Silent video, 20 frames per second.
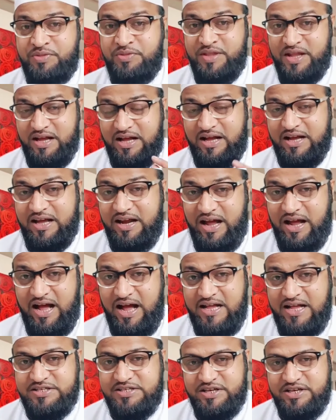अगर
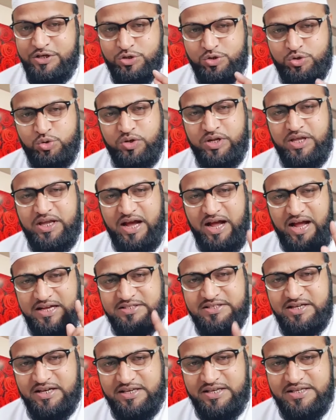आज की स्टोरी आज का
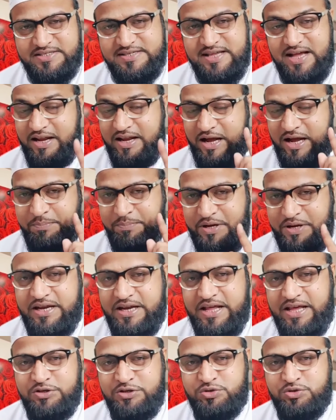किस्सा अगर आपने
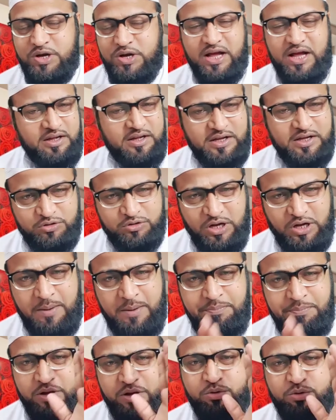नहीं सुना तो
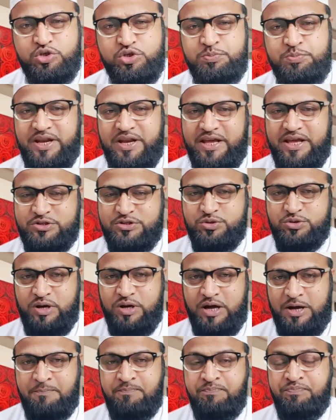आपने कुछ भी नहीं सुना
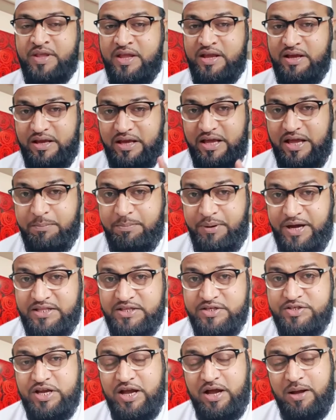एक
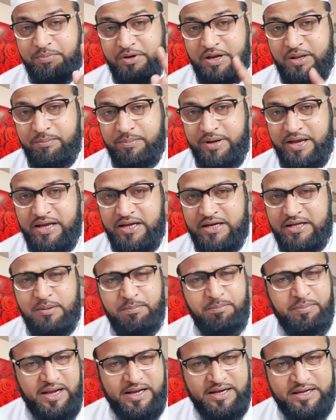बादशाह अपने महल की
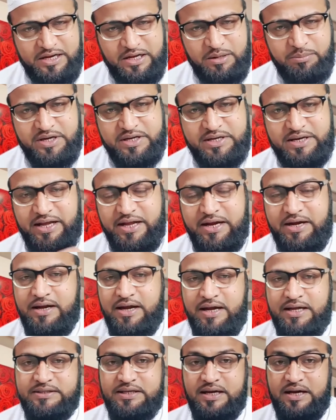बालकनी में टहल रहा
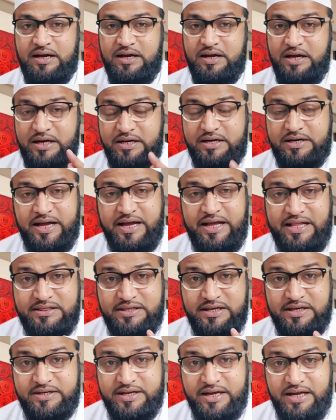था टहलते
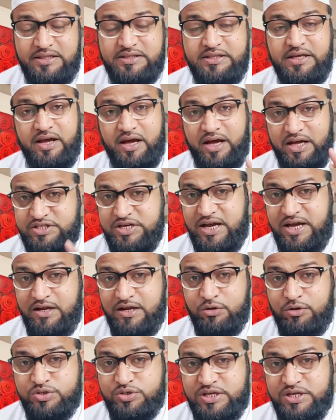टहलते अचानक
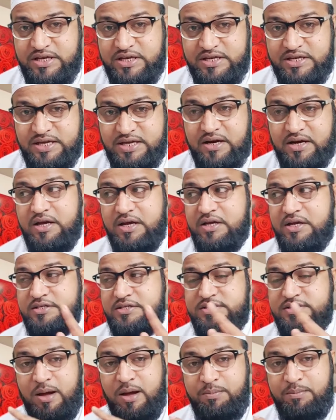उसकी नज़र
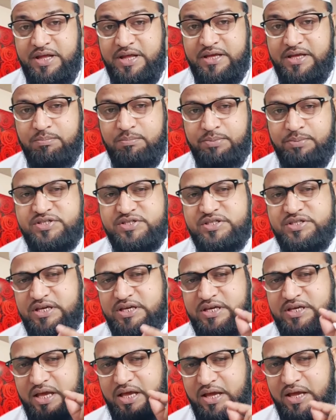सामने की बस्ती के
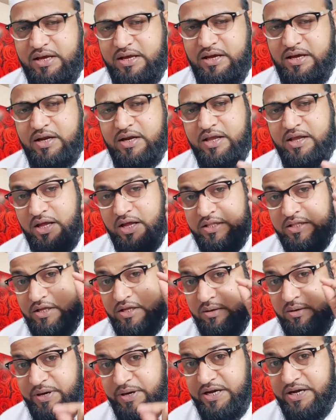एक घर के अंदर
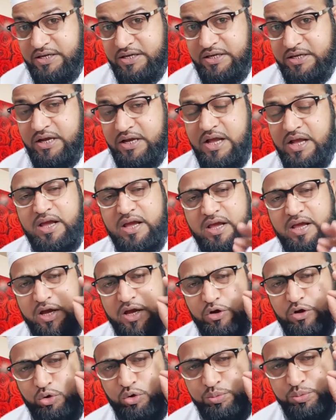बैठी एक
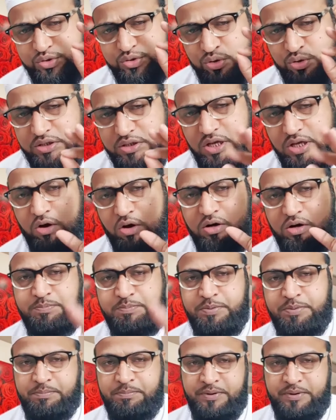खूबसूरत औरत
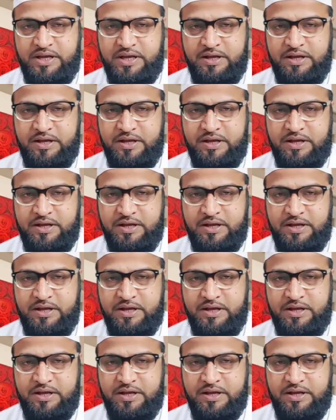पर पड़ी